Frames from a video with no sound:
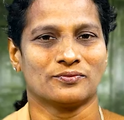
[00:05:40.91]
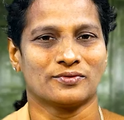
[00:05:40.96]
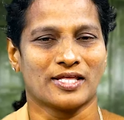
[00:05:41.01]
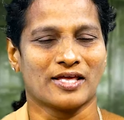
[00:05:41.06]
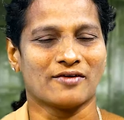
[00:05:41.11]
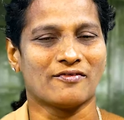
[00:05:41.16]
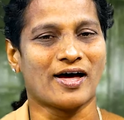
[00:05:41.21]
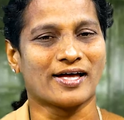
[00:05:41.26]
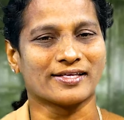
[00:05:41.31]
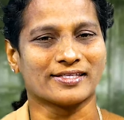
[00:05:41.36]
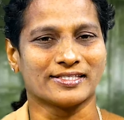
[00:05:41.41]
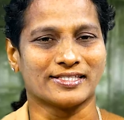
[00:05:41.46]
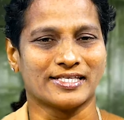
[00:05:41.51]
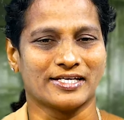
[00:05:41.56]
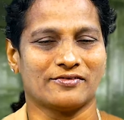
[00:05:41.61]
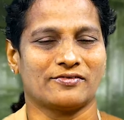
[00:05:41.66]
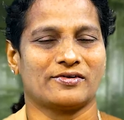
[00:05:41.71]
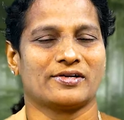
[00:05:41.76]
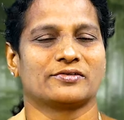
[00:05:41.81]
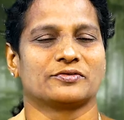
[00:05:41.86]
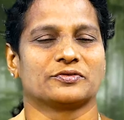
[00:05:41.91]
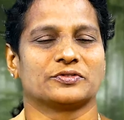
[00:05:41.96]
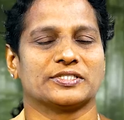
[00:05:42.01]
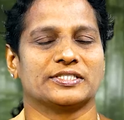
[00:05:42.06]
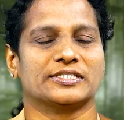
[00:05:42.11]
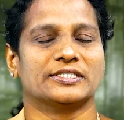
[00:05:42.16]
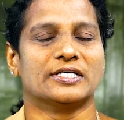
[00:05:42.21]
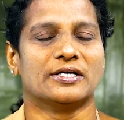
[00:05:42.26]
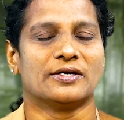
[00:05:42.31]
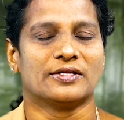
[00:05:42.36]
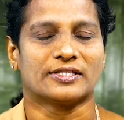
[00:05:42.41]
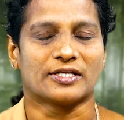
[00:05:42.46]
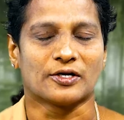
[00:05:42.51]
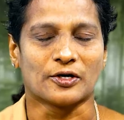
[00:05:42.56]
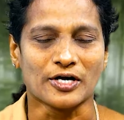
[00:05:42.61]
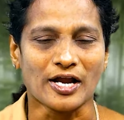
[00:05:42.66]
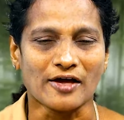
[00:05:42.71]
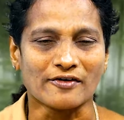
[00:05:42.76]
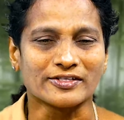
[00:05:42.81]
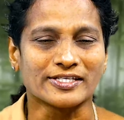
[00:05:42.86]
దేవాది దేవుడికి
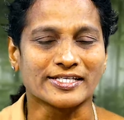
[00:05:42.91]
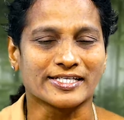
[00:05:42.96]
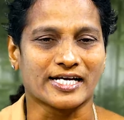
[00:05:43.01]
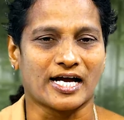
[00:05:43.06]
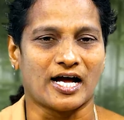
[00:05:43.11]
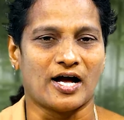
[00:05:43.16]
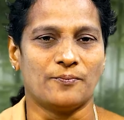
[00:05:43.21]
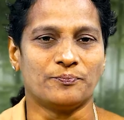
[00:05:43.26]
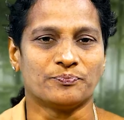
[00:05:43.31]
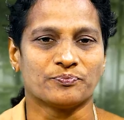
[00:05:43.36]
రెండవదిగా